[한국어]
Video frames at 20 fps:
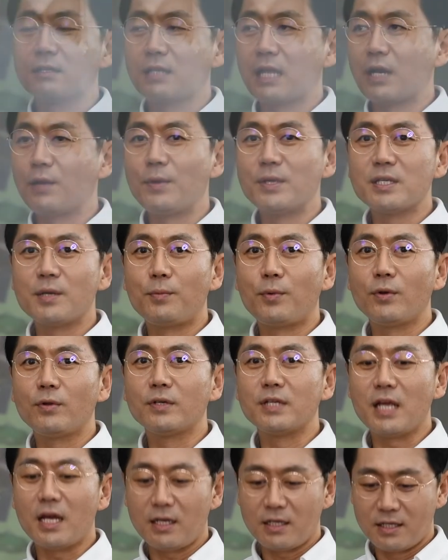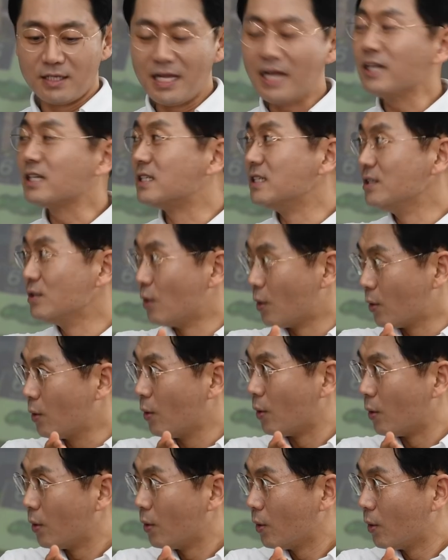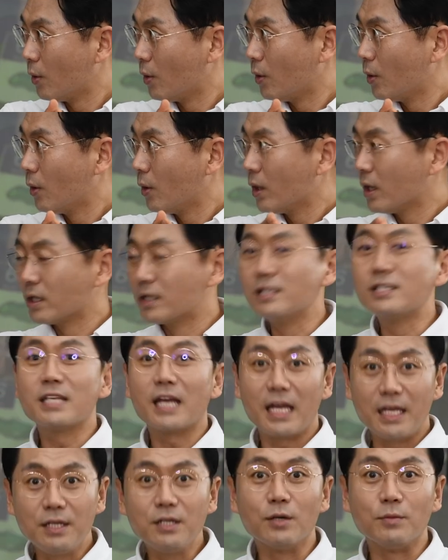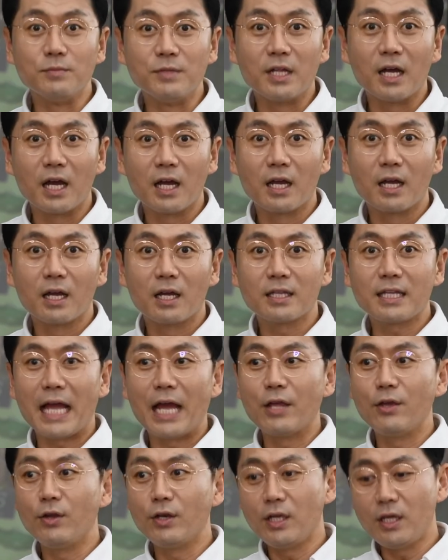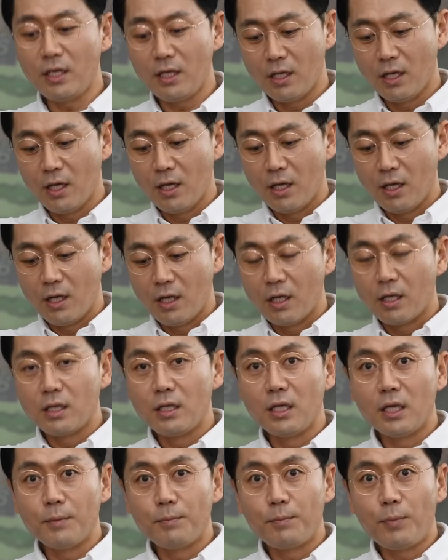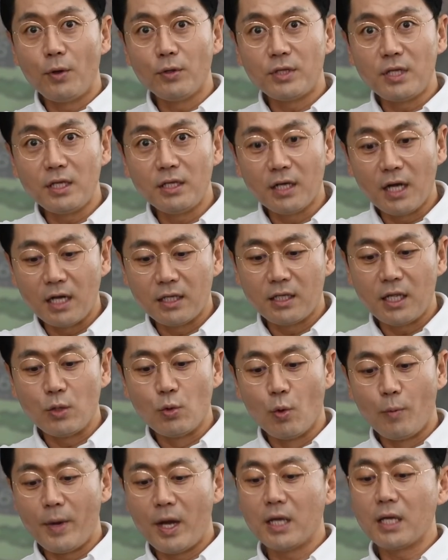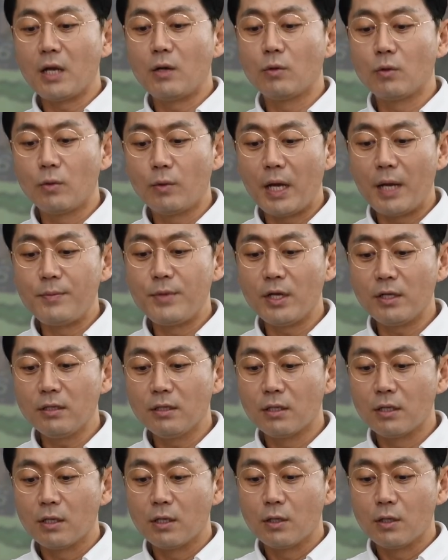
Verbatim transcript: 다른 회사 볼은 그냥 그냥 근 거고 네, 그 차이인 거죠 그러니까 네. 당연히 이게 퍼팅을 할 때 요 방향으로 하면